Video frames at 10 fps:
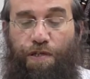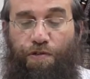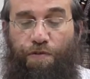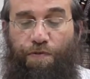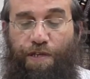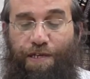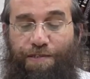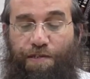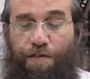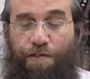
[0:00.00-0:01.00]
от которого не
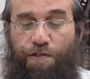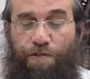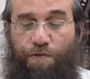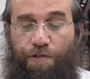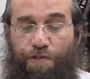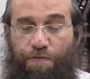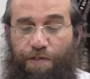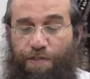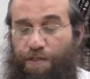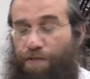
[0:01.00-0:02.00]
отделили ничего, это
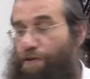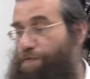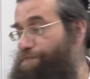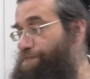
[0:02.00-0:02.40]
называется тевель.